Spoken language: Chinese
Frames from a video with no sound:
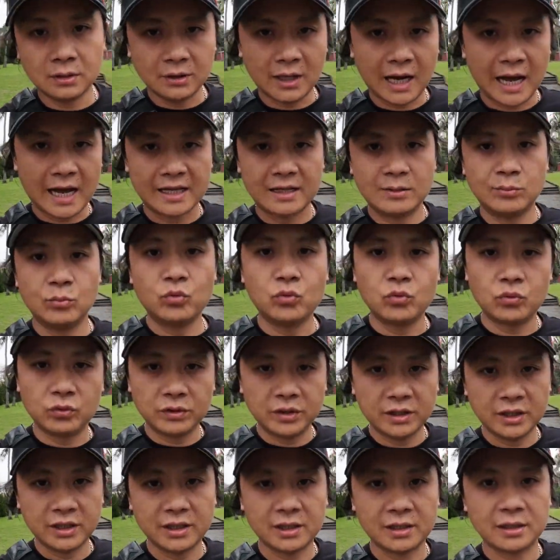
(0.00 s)
他的墓
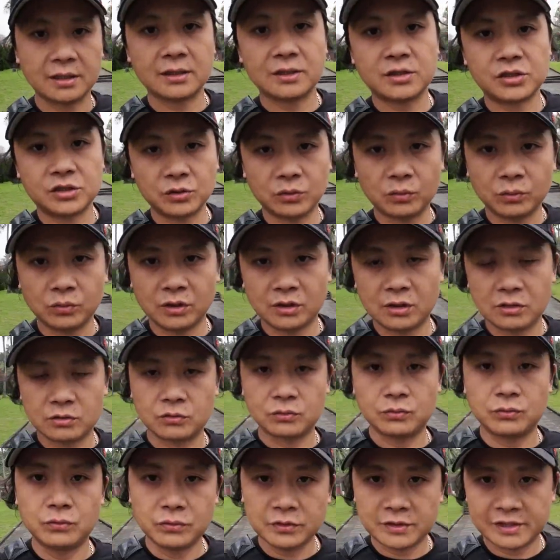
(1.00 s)
地修得
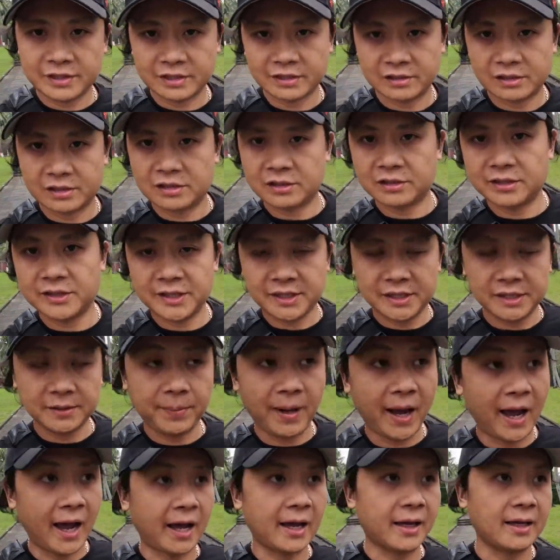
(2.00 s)
如此之气
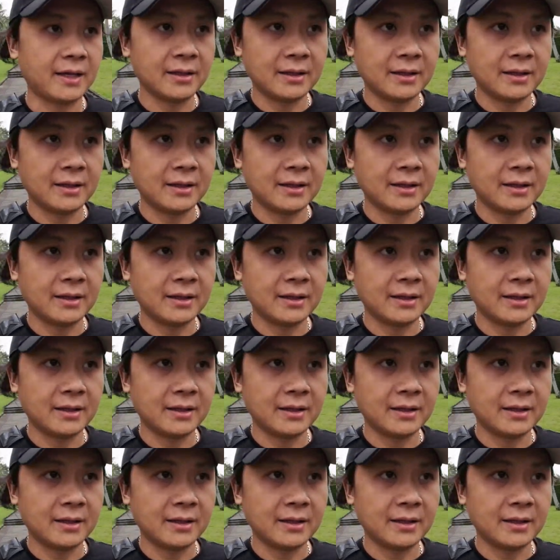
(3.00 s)
派，